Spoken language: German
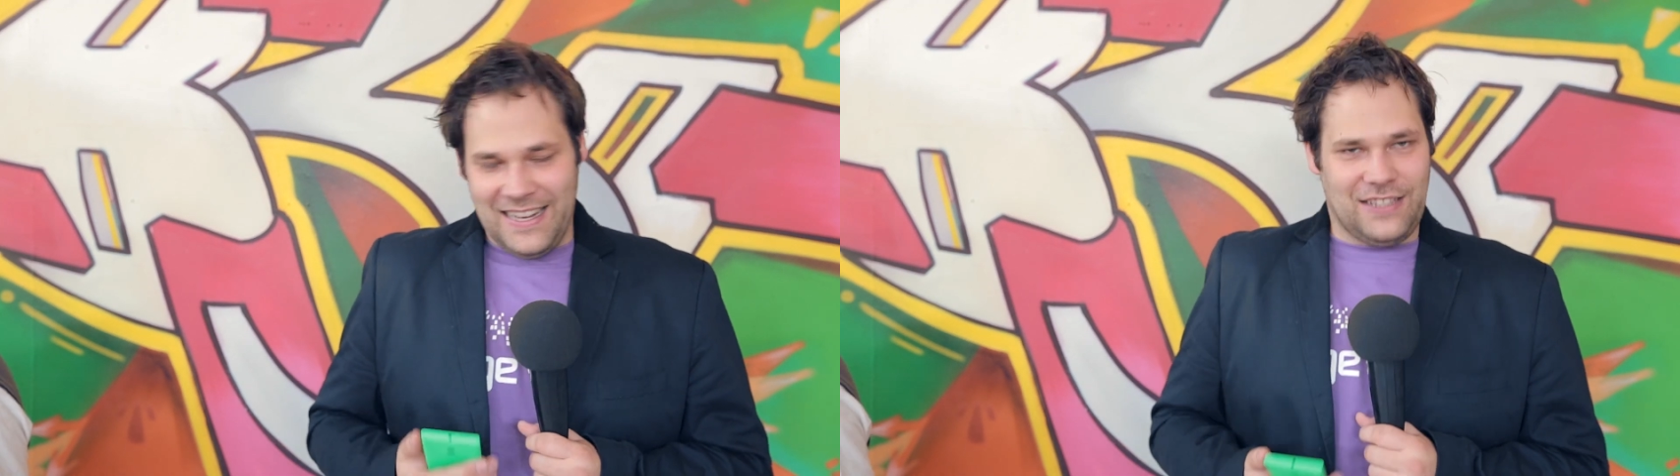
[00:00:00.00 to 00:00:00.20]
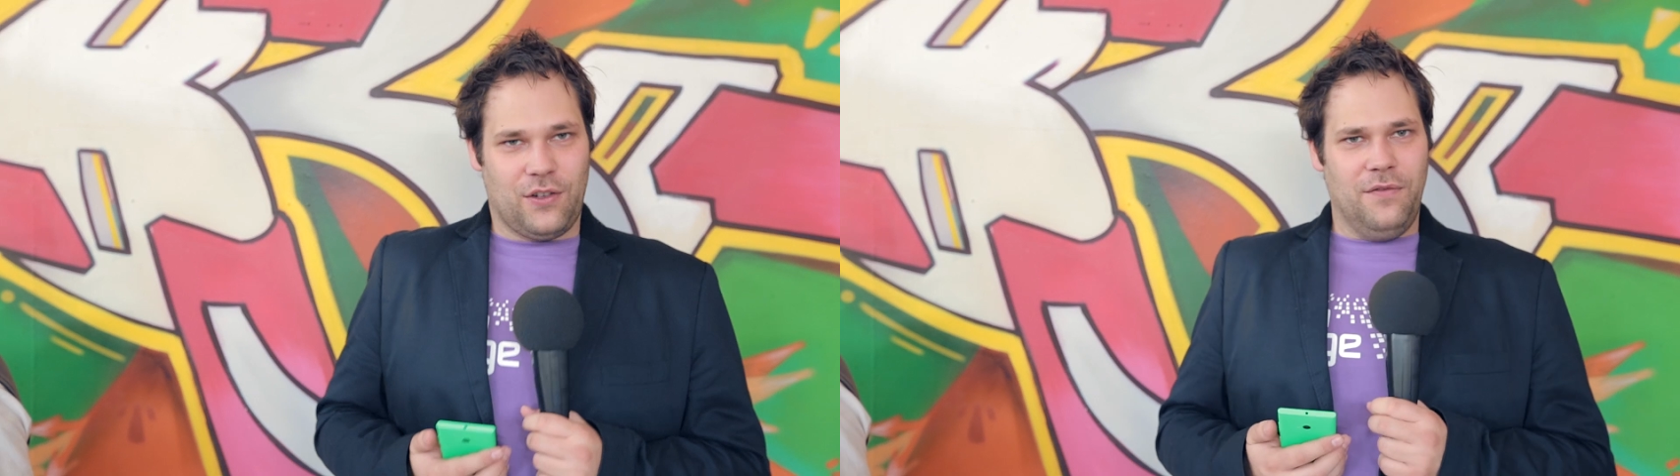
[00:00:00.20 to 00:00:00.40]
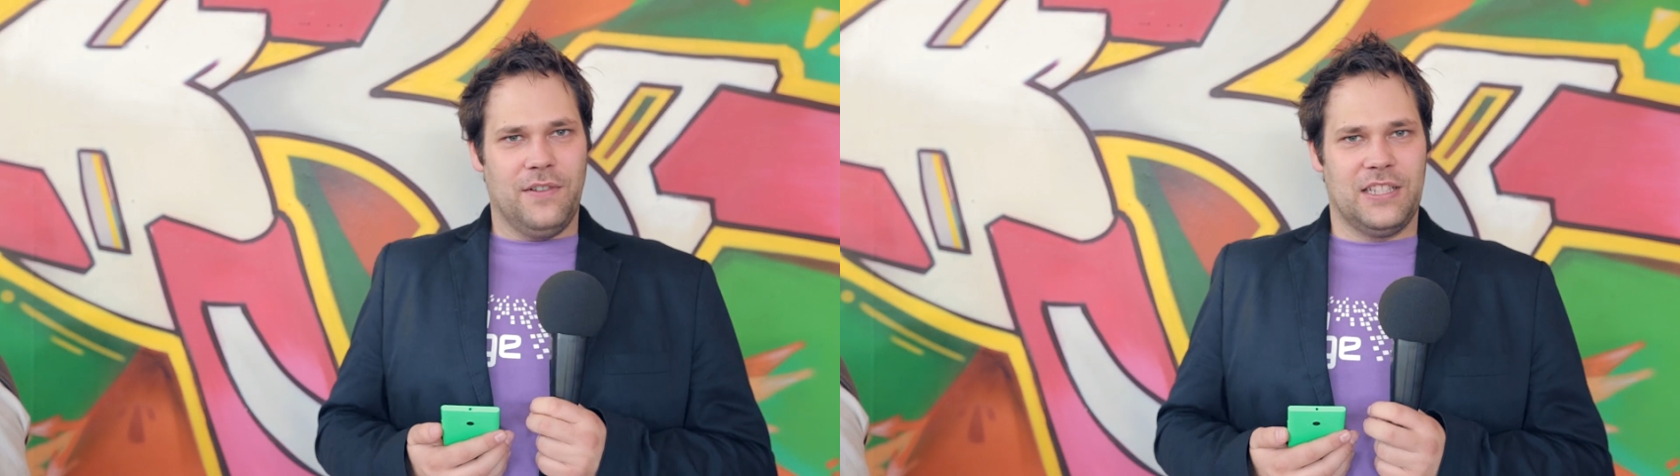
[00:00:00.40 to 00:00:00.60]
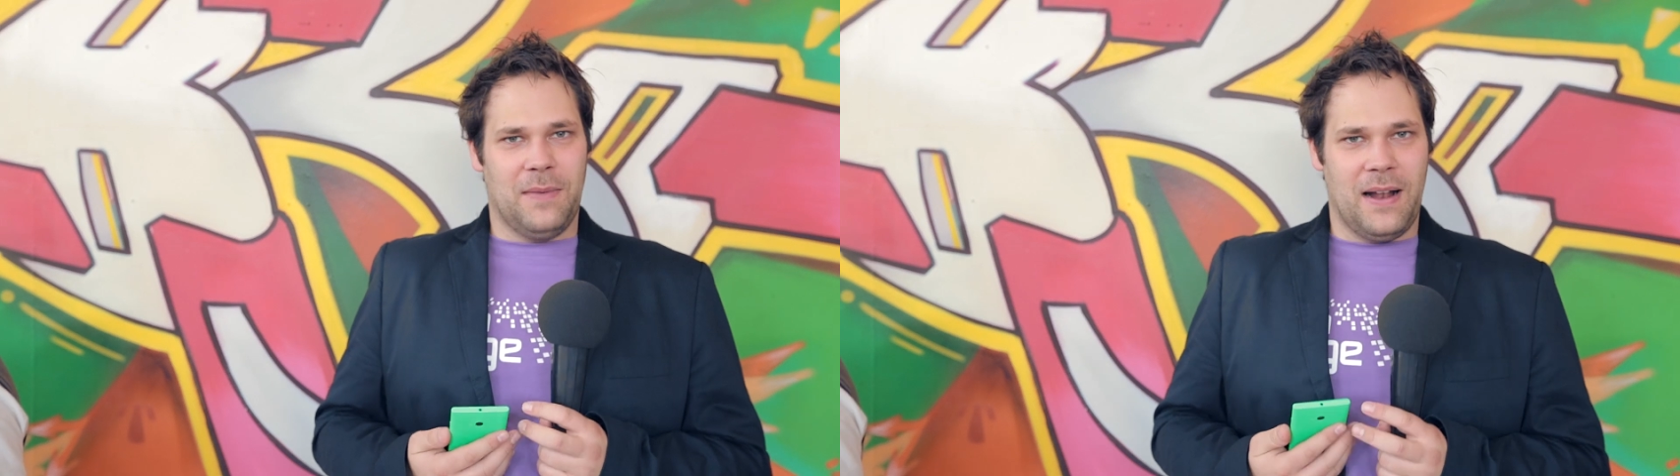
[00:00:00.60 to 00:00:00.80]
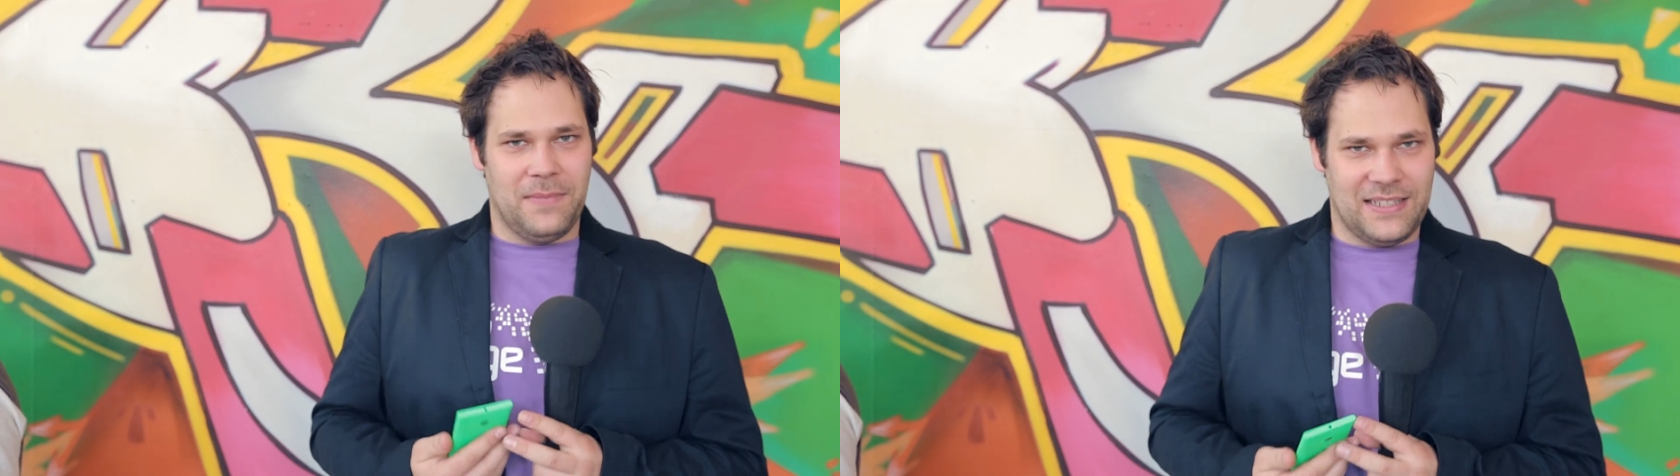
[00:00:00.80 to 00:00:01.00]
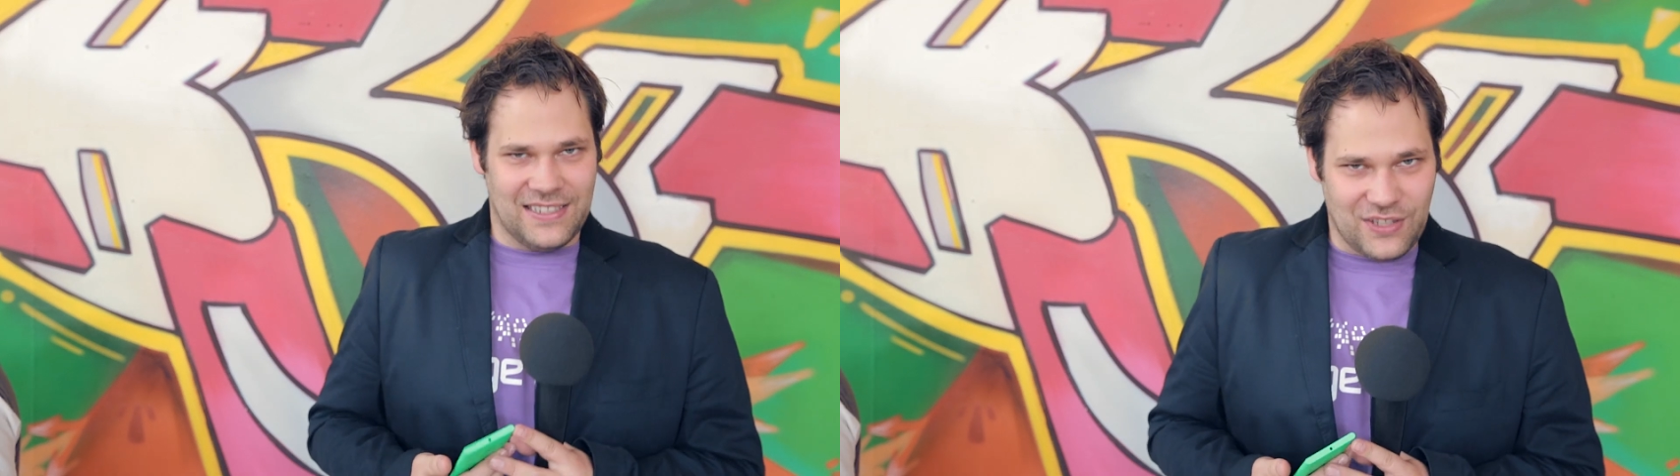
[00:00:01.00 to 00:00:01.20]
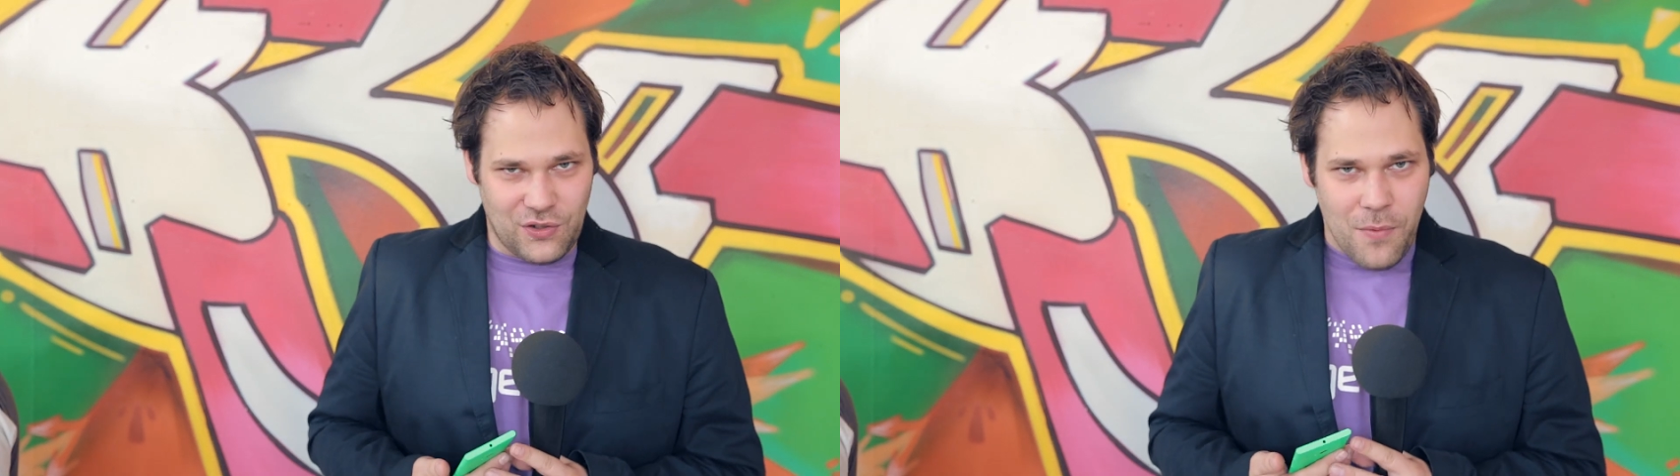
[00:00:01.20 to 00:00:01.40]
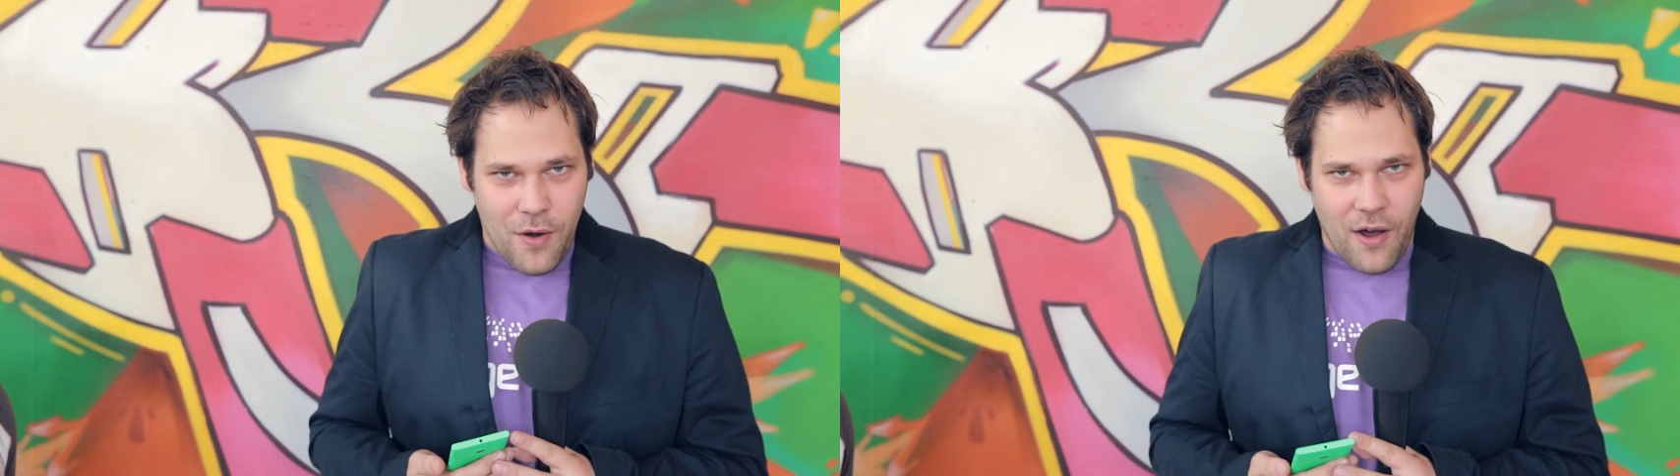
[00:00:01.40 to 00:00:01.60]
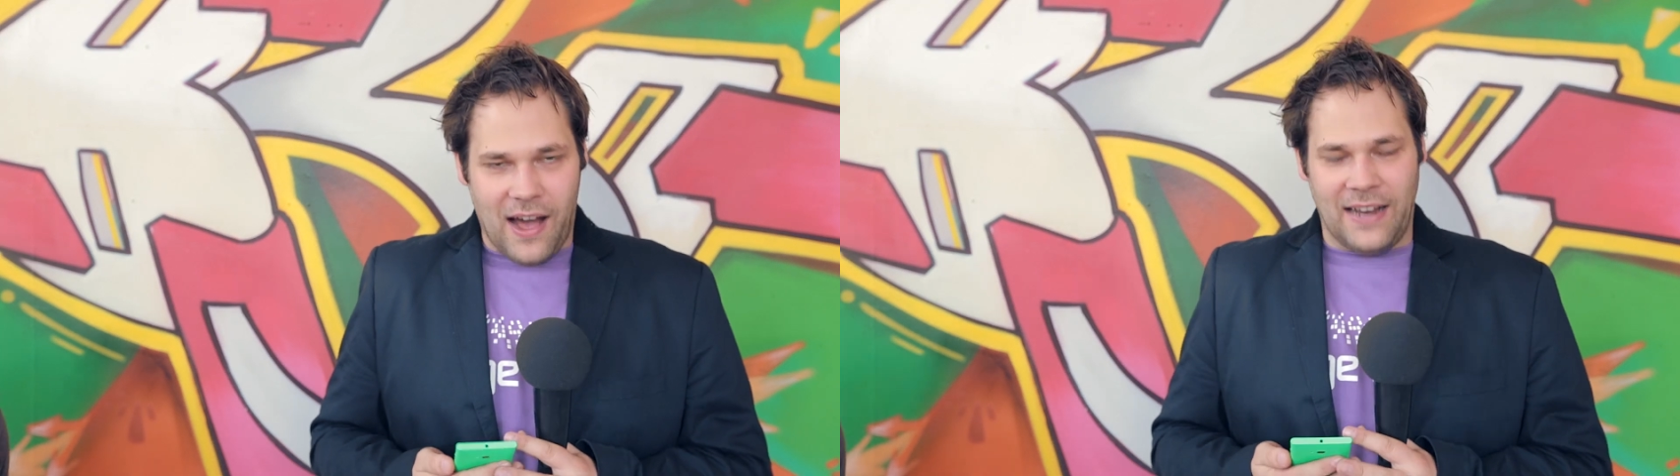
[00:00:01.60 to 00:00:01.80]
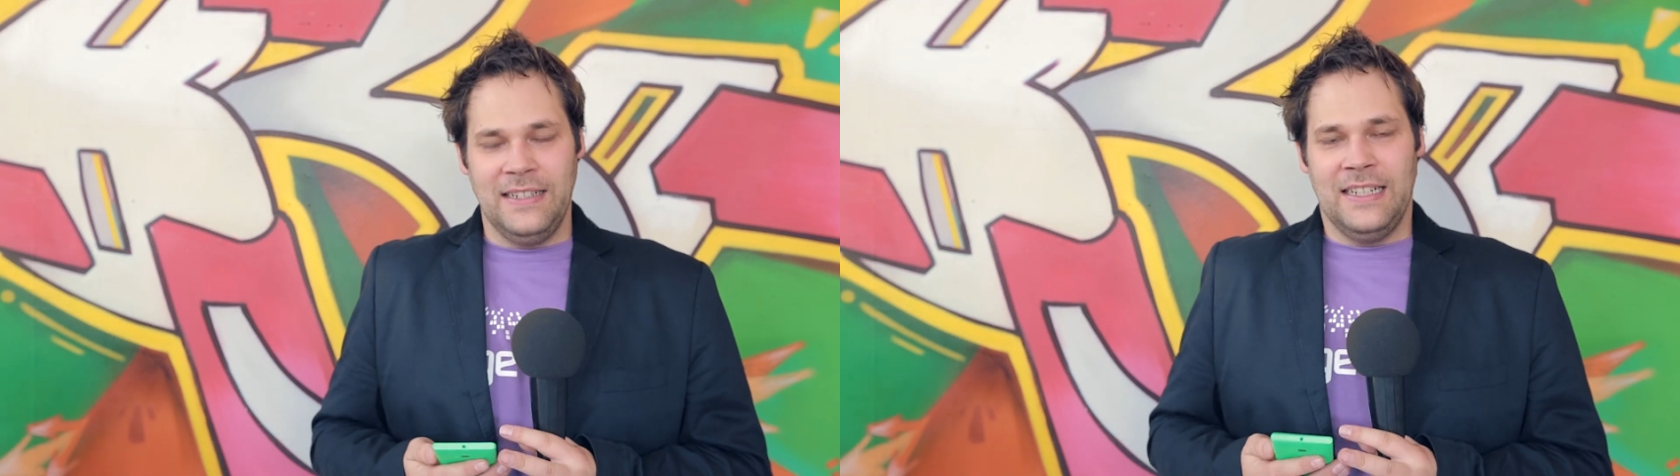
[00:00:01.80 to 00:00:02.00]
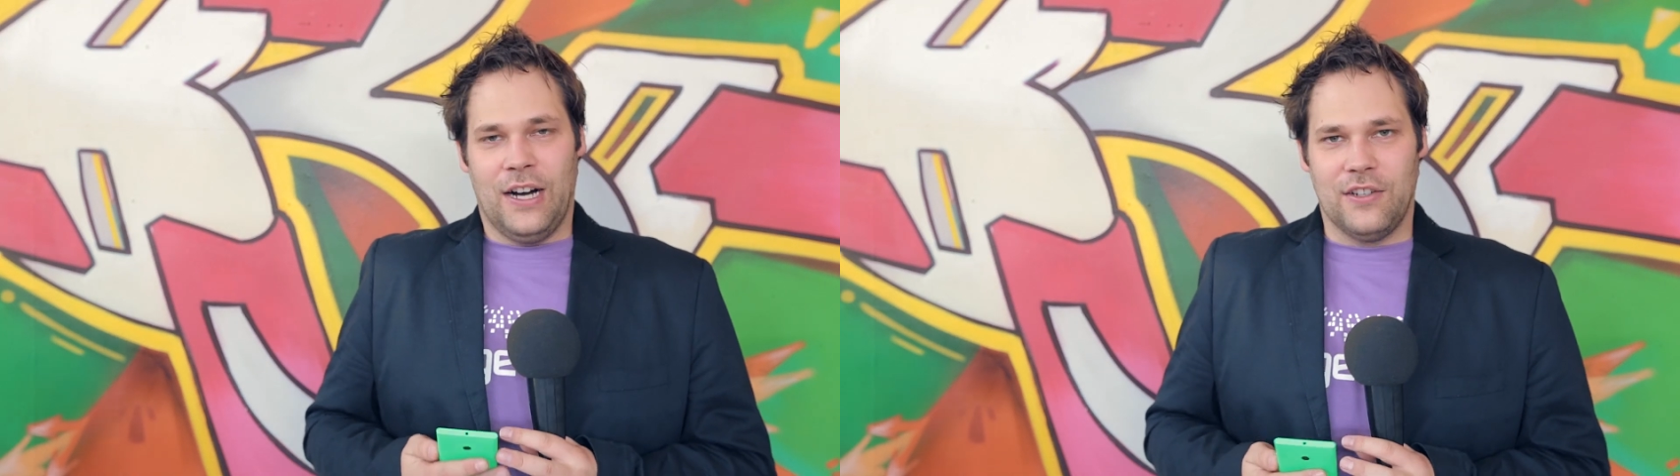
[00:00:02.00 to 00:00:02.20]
Jetzt gucken wir uns mal ein bisschen Zubehör an.